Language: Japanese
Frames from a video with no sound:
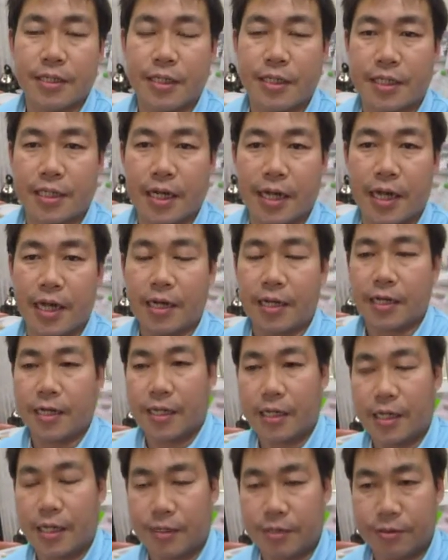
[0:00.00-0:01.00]
ですか
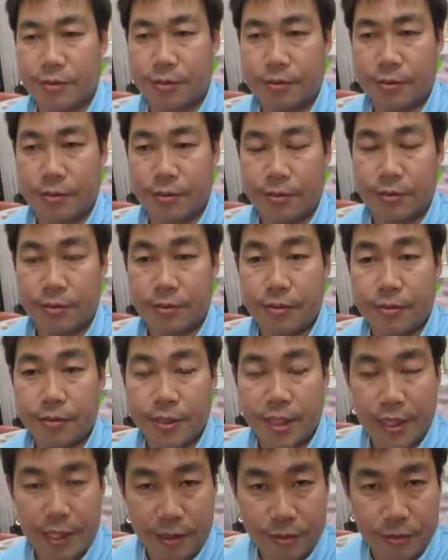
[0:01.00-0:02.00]
らあのタイ